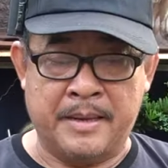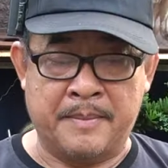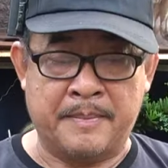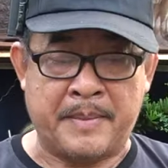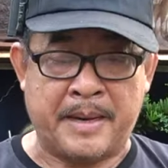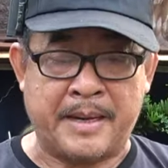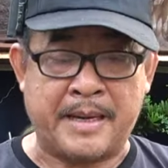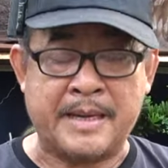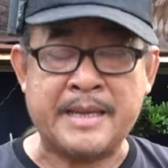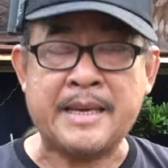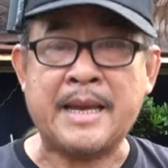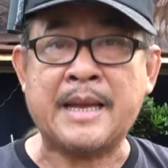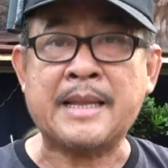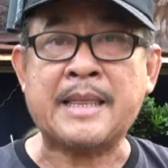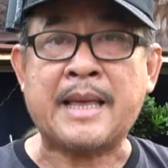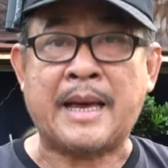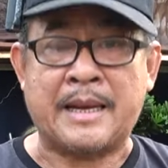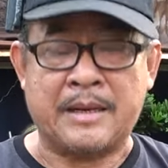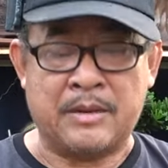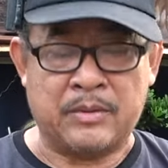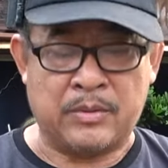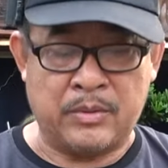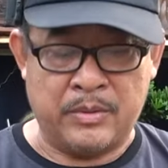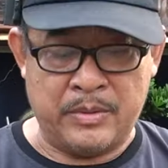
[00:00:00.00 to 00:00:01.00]
mà cái giá
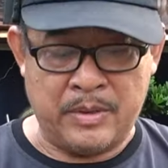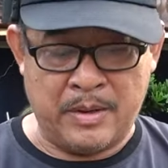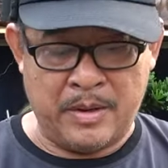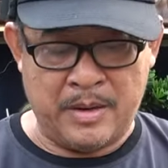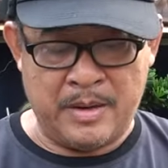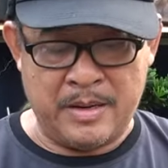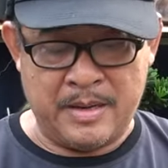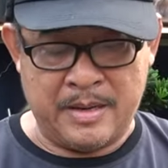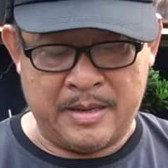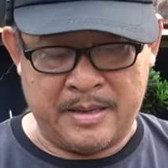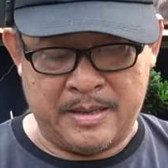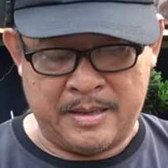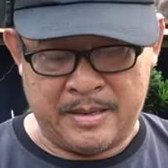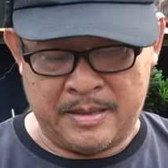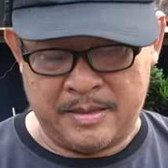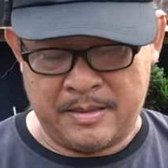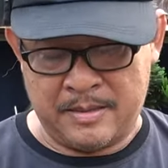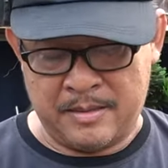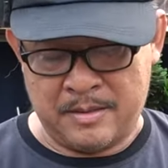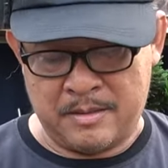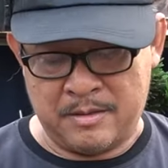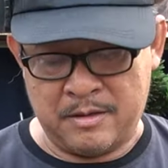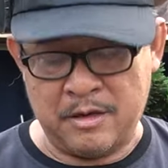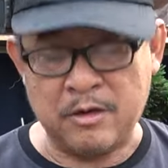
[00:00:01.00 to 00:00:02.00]
thành của nó
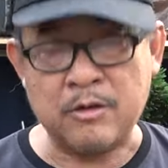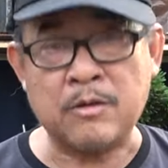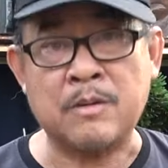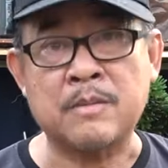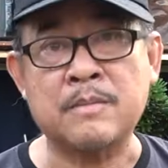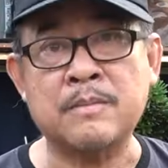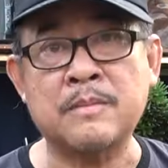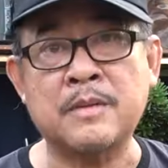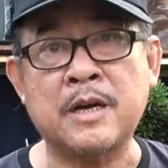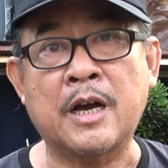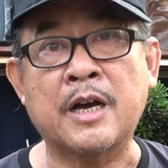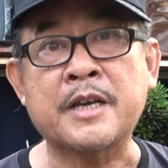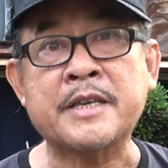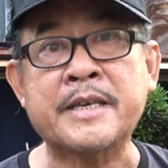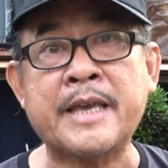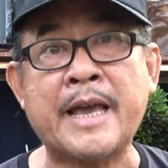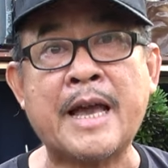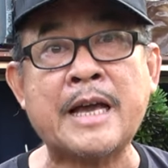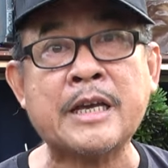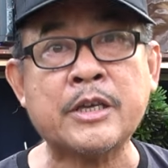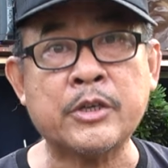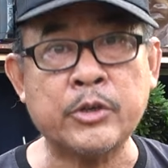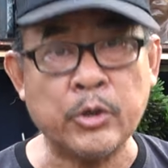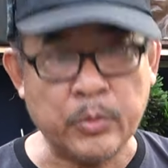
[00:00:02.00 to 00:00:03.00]
nó cũng hơi
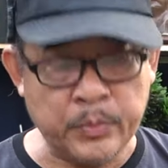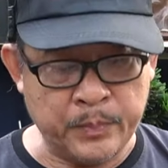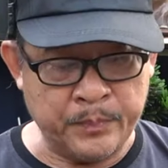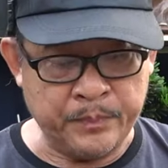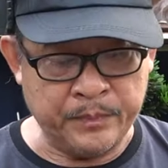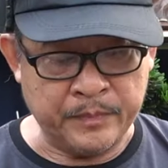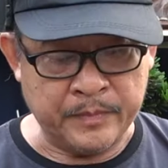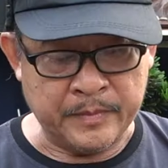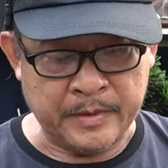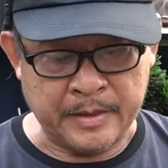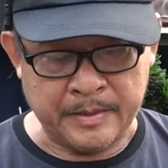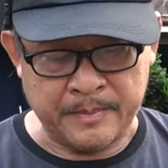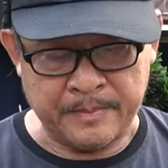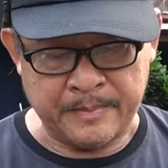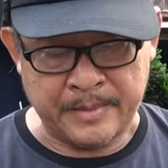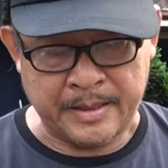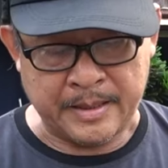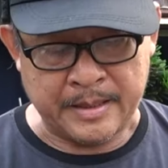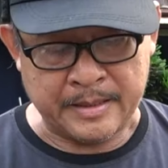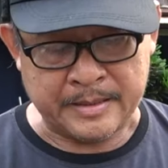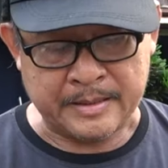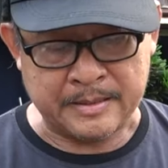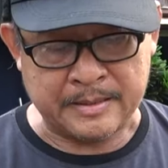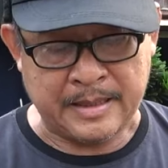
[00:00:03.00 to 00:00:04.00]
chát một chút
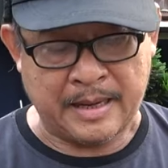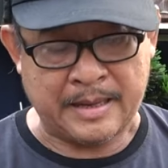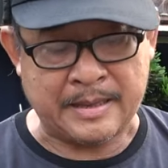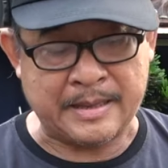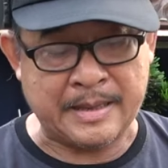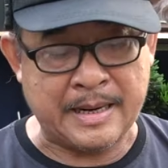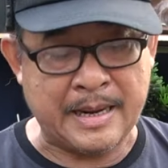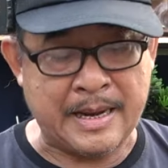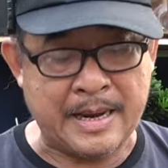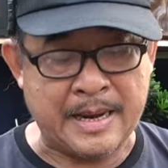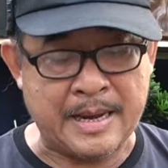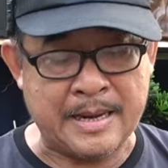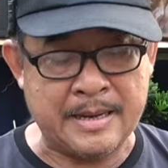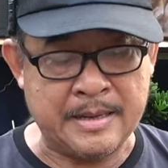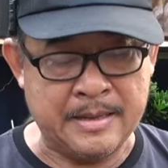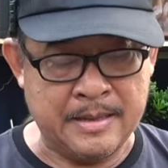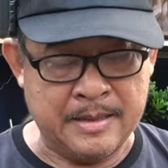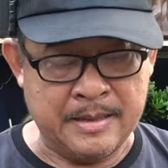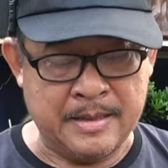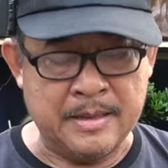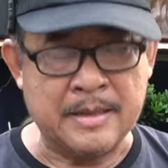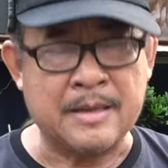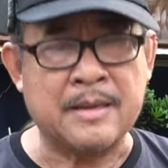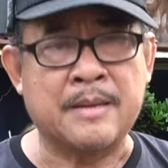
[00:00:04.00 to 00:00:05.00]
mà thật ra
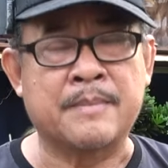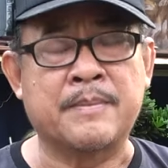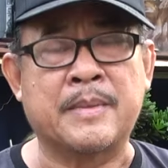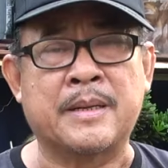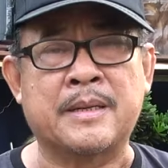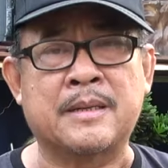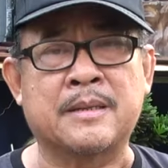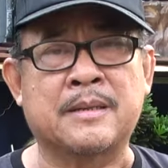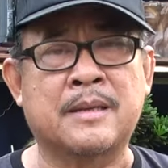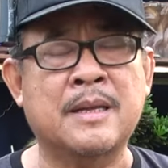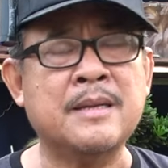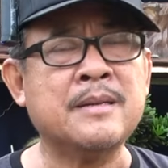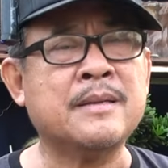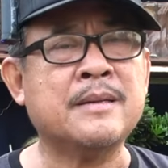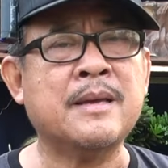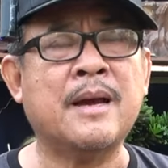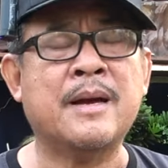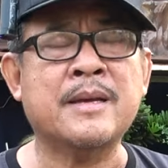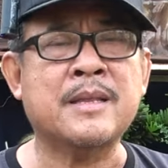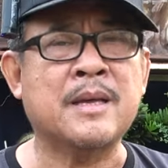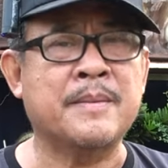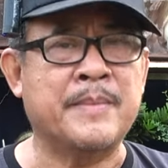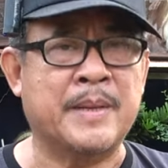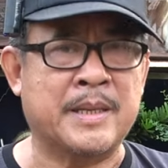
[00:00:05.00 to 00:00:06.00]
mình thích
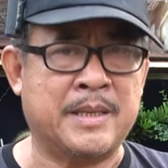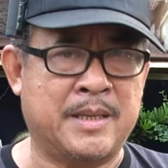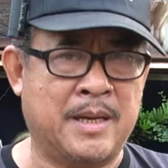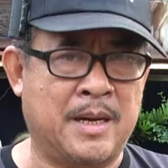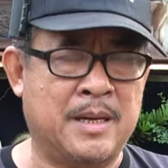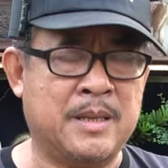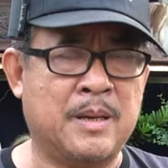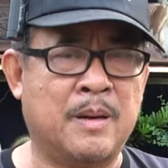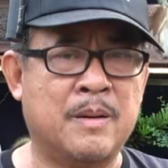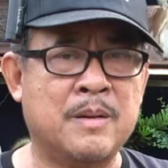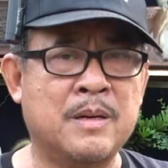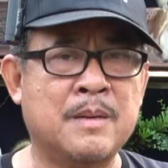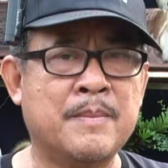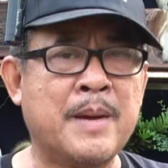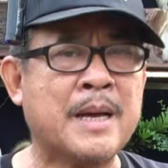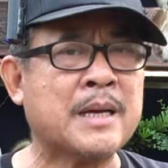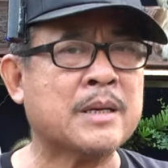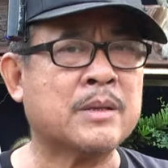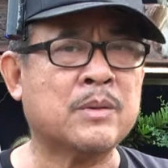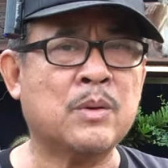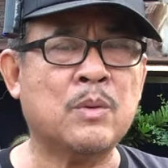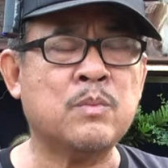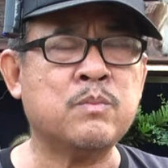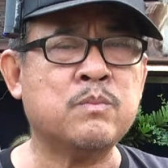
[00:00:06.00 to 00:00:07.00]
chơi thì mình chơi thôi nó mắc
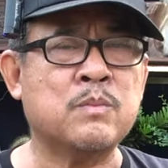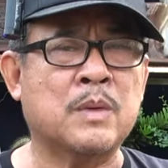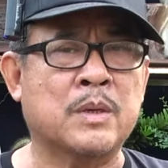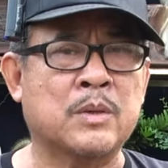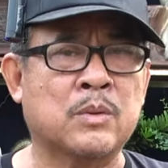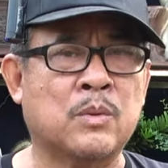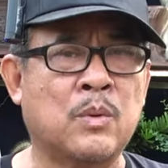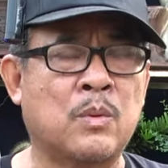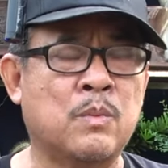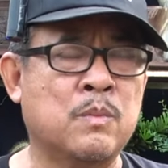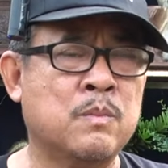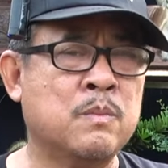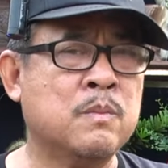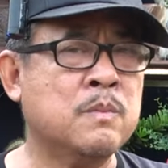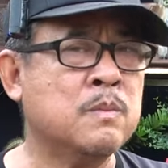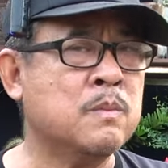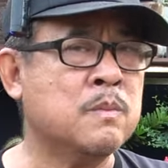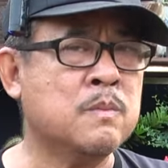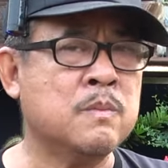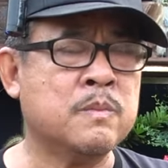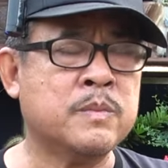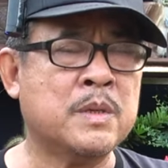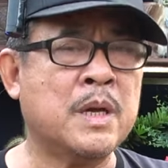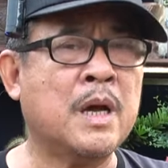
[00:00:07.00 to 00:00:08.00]
một chút mình
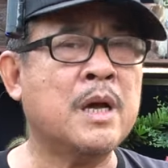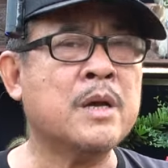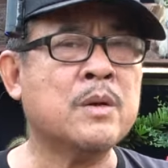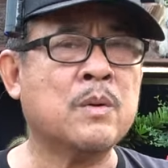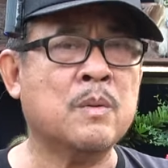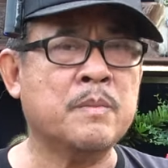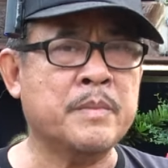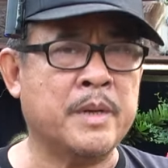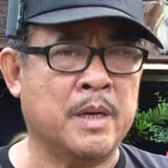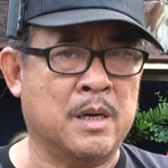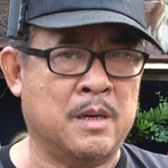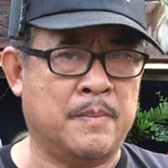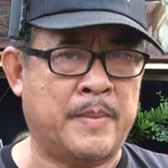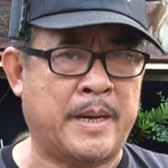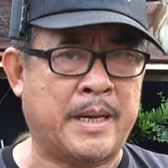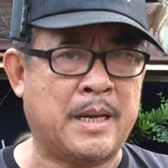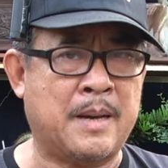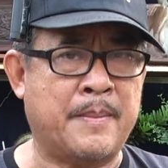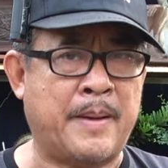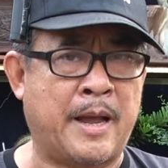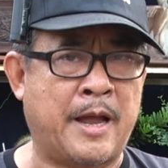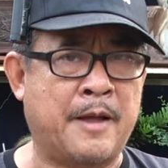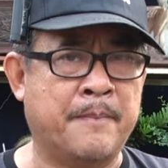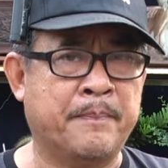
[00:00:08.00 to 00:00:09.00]
cũng chơi cũng được mà
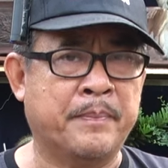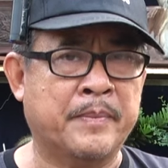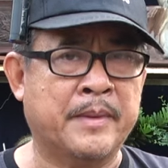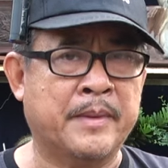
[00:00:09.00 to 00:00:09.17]
các bạn